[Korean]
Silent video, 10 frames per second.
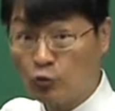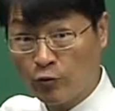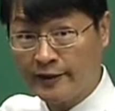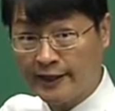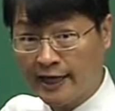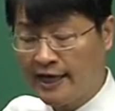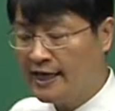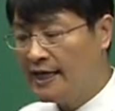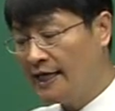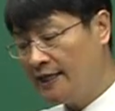통화인데
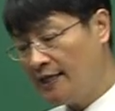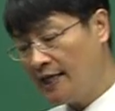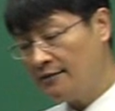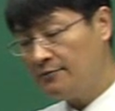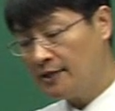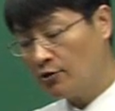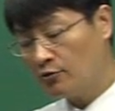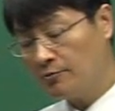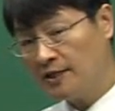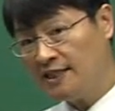예금이라고
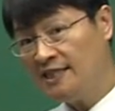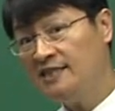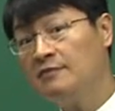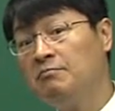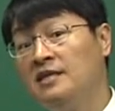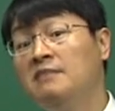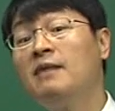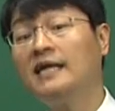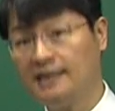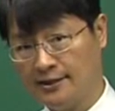그러면 2년
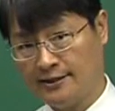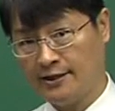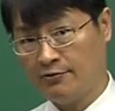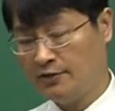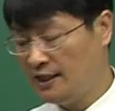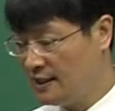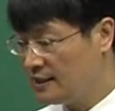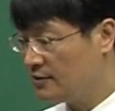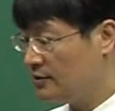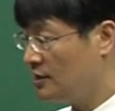미만일 때요.
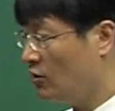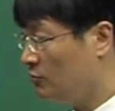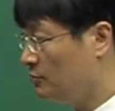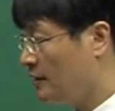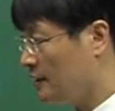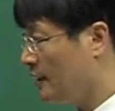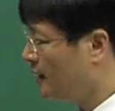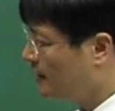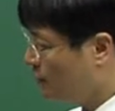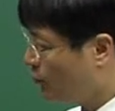2년이 넘으면
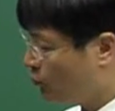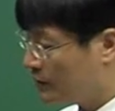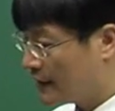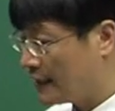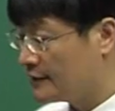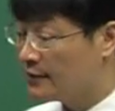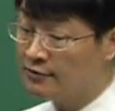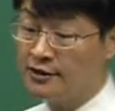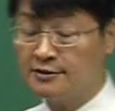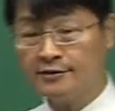요거는 당장
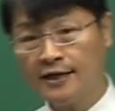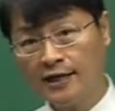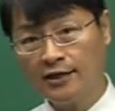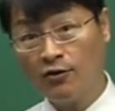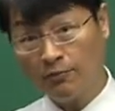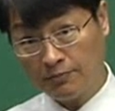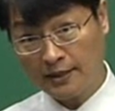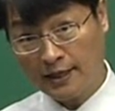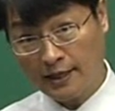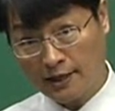꺼내 쓸 생각이
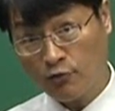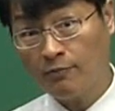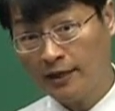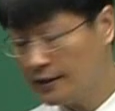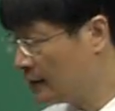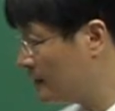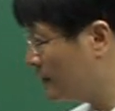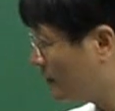없다라고 판단해서